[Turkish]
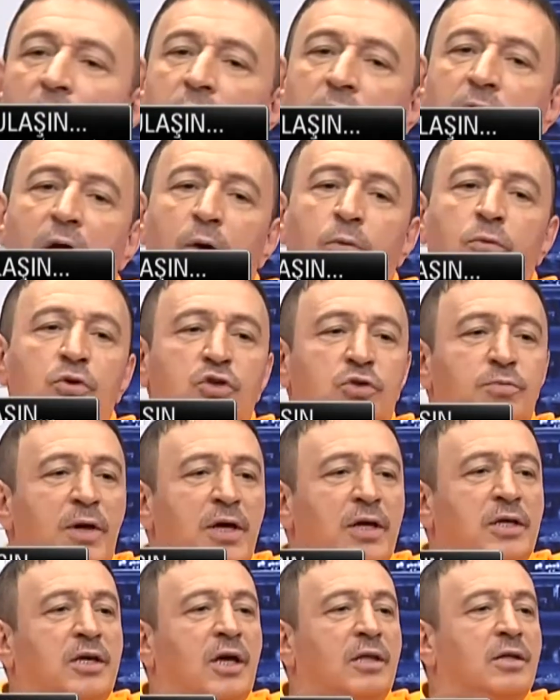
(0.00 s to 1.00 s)
Ya
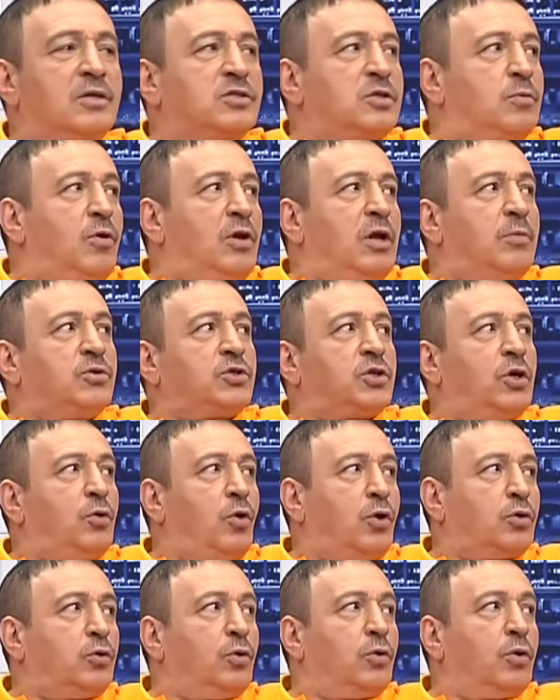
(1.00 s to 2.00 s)
üzmeyin kendinizi böyle bir şey
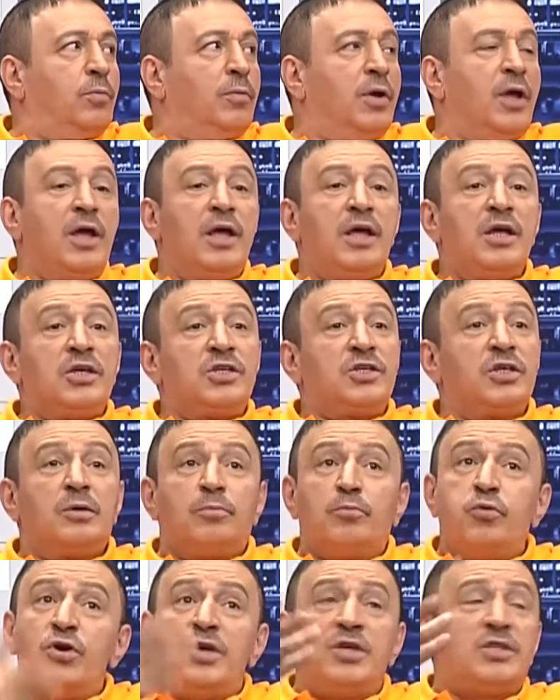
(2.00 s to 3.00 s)
yok diyorum.
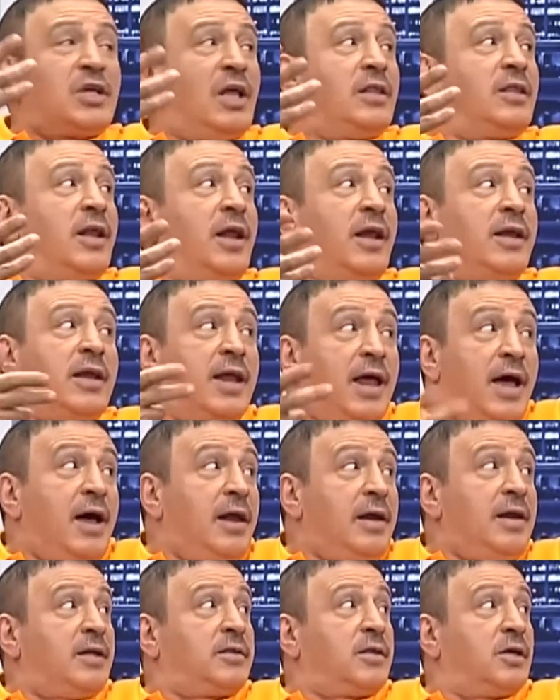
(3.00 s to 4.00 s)
Şimdi bu insanlara ne
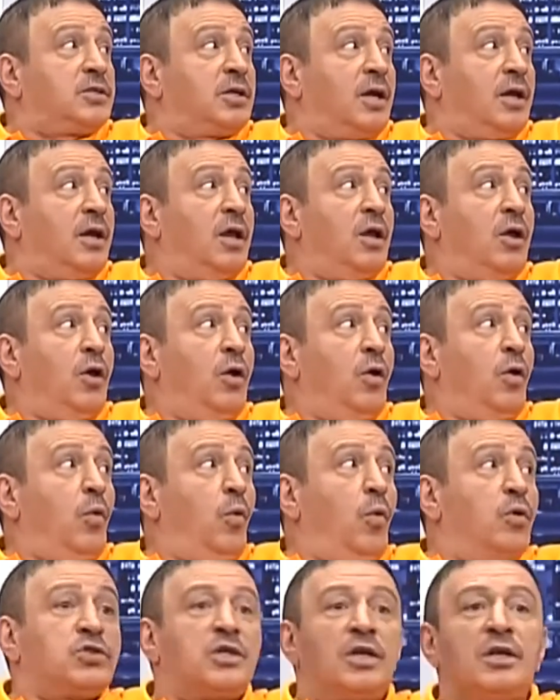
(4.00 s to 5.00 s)
anlatacaksın?
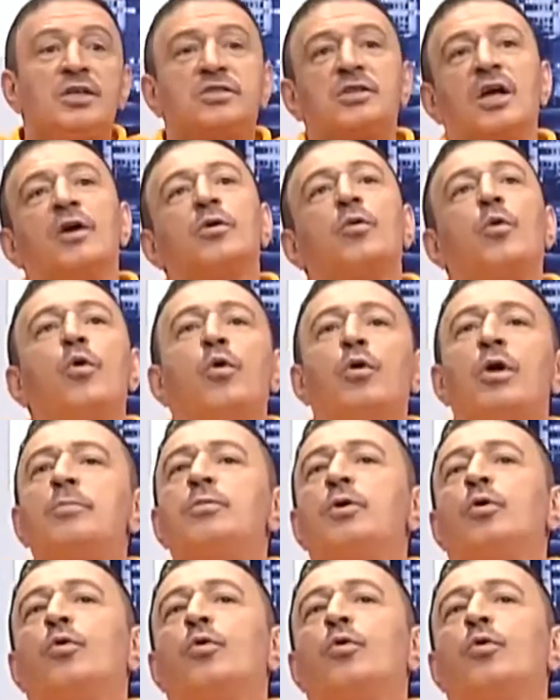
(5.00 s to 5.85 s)
O seni sanki öyle bir